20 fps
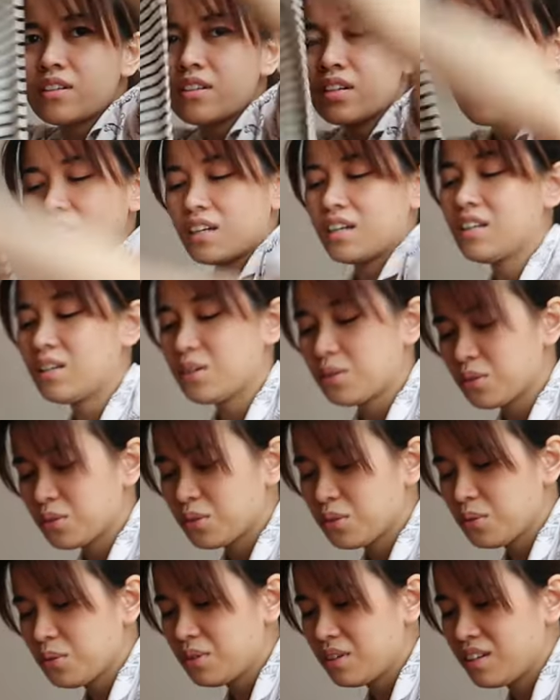Naalala ko
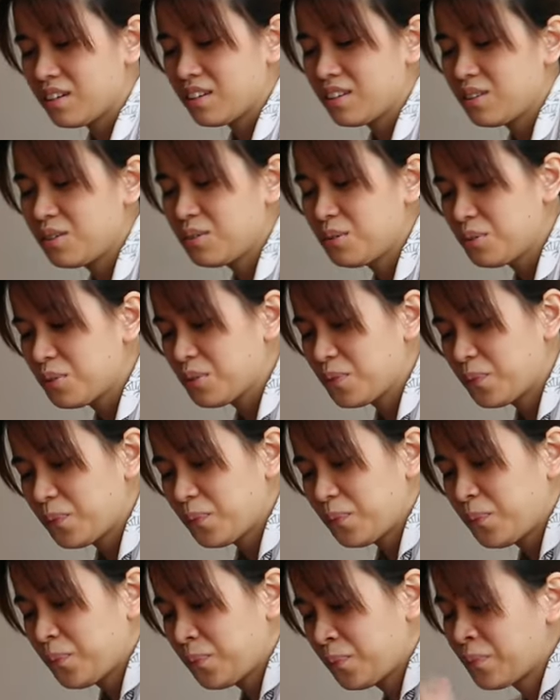to eh.
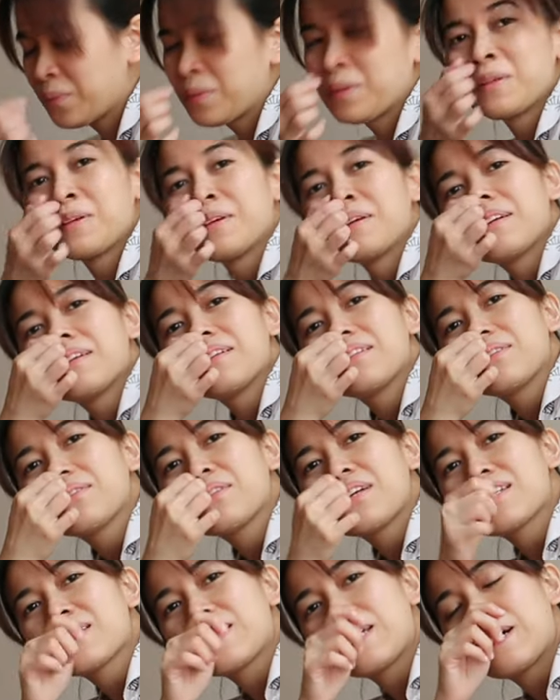Nung,
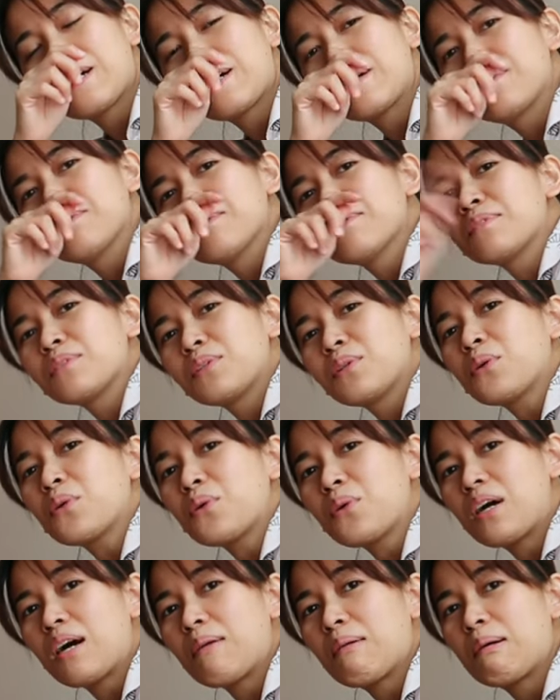nung nasa
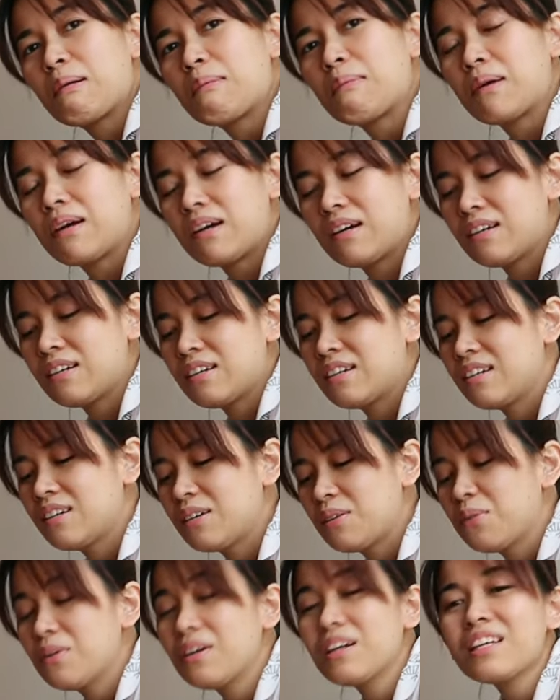Yokohama pa.
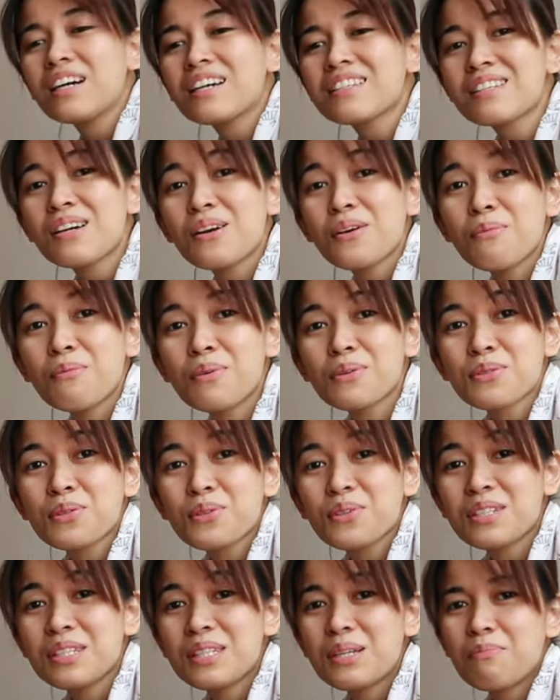Wala na kasi akong
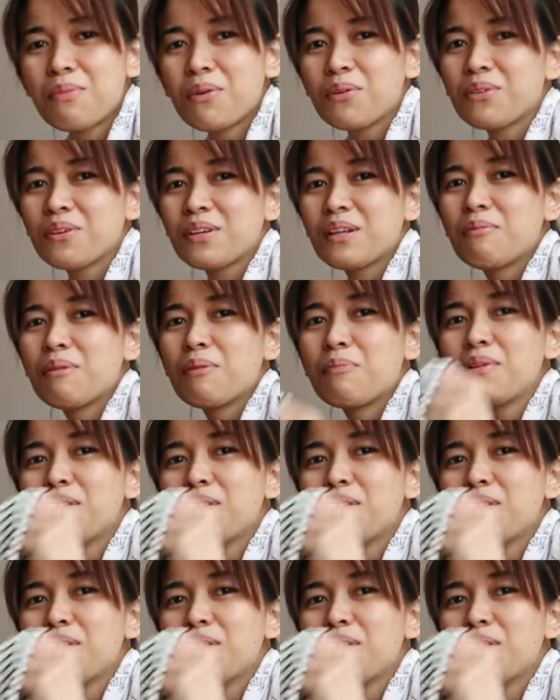masot kasi di pa ako naglaba.